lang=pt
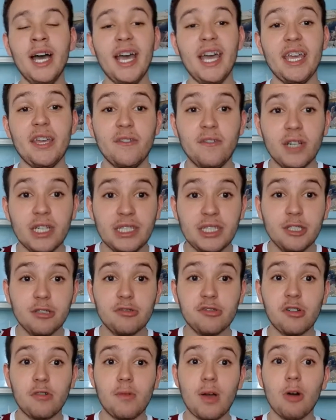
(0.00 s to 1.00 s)

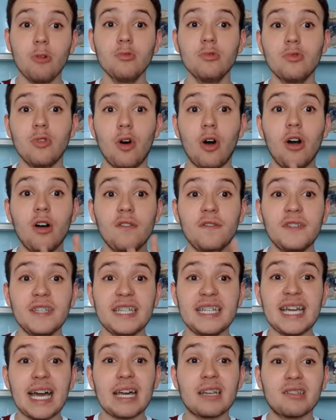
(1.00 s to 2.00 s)
Evanilson é o 9,
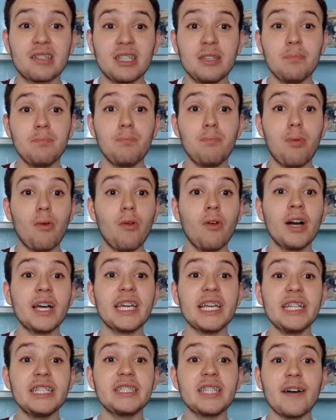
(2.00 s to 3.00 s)
cara. Que porra
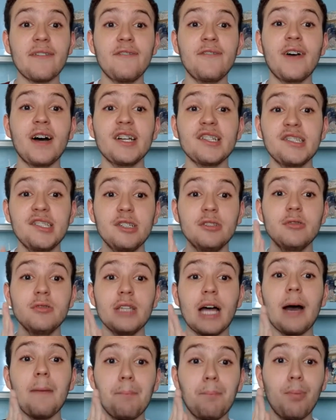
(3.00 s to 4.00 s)
que ele tá fazendo
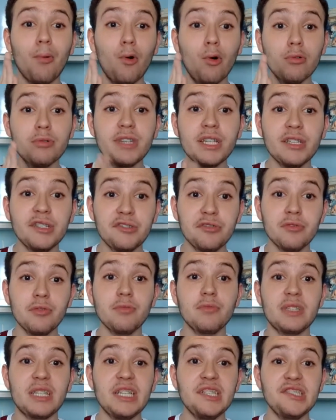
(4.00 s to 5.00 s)
na ponta? Isso
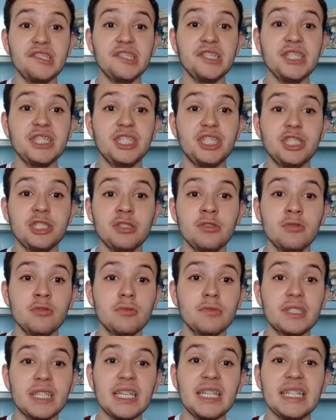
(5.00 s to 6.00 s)
não tem sentido,
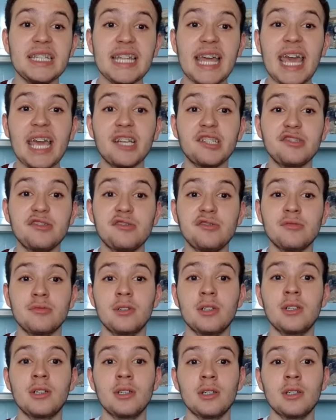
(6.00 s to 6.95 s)
não tem nexo.